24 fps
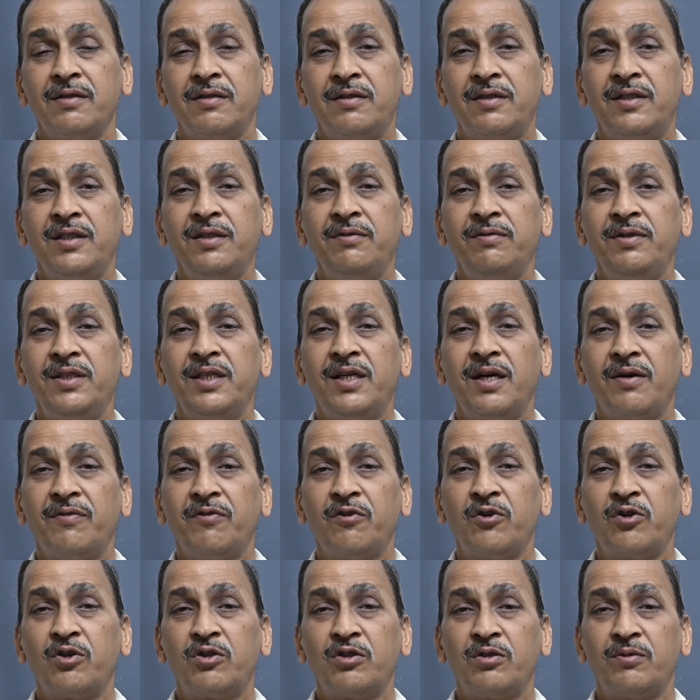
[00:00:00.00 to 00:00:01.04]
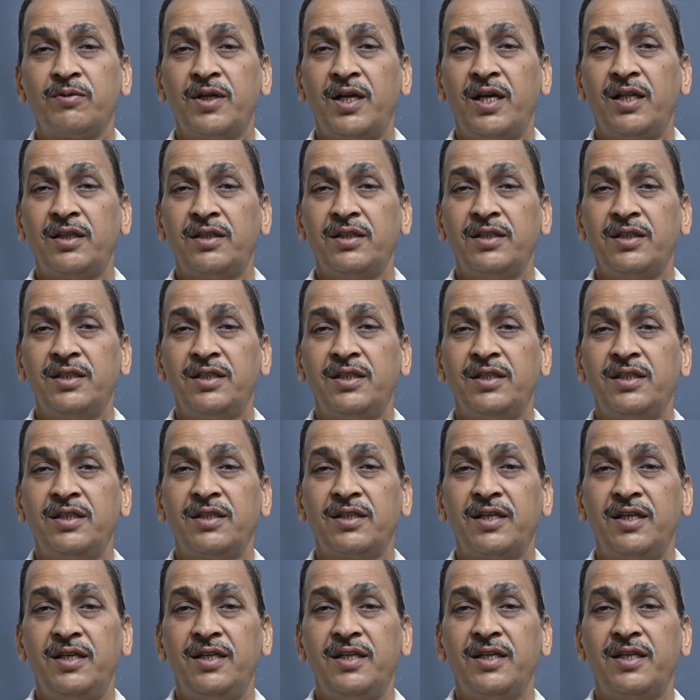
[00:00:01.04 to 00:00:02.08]
टीवी का फोटो बनाते हैं
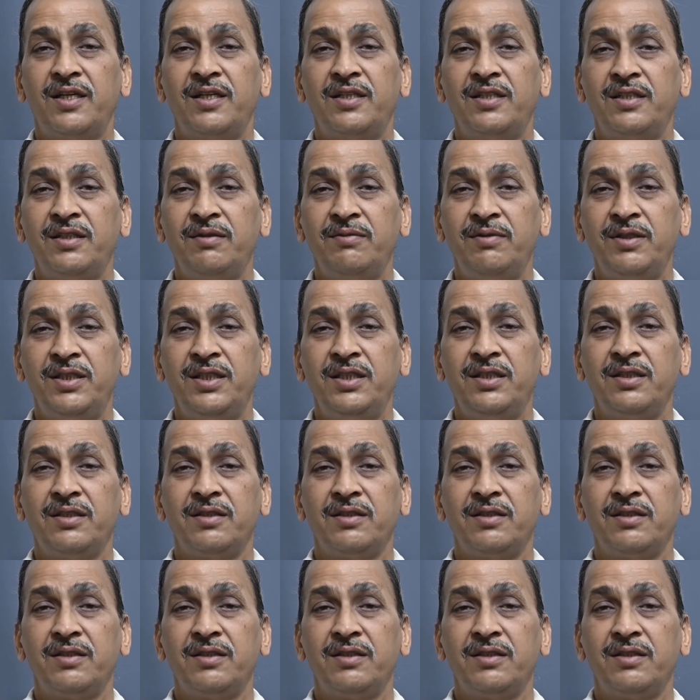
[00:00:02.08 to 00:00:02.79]
गले का टीवी